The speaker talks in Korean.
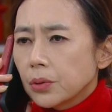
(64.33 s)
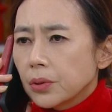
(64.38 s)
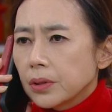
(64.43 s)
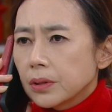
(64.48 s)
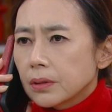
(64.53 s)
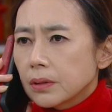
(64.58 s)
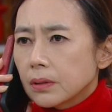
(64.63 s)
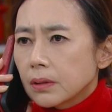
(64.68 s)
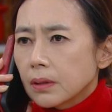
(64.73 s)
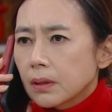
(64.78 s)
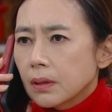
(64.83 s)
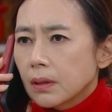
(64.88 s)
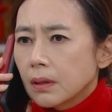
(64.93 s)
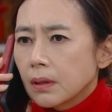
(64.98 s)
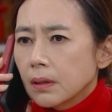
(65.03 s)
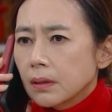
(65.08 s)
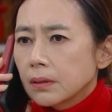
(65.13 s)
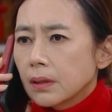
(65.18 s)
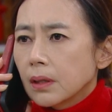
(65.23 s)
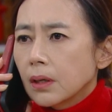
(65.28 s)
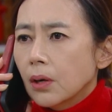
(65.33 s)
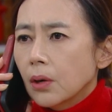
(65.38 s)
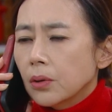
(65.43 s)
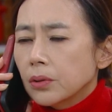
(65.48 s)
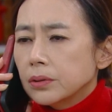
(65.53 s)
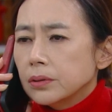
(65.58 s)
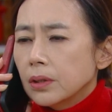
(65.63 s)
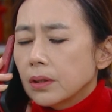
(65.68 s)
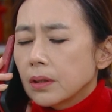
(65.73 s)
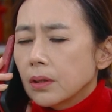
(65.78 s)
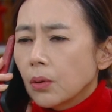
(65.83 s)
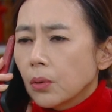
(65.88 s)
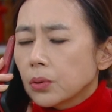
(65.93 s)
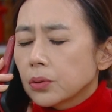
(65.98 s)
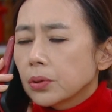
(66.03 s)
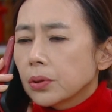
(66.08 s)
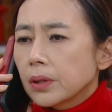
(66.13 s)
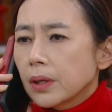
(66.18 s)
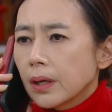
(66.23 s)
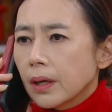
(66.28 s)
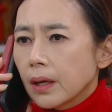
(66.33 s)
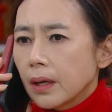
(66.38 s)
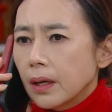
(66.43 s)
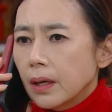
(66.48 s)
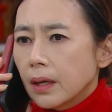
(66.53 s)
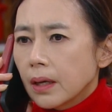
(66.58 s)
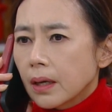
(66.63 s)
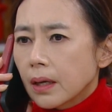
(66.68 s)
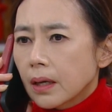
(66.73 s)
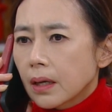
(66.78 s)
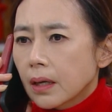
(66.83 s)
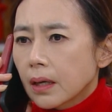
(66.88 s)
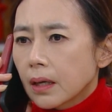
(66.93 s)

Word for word: 욕이든 내가 언니 얘기를 어떻게 해?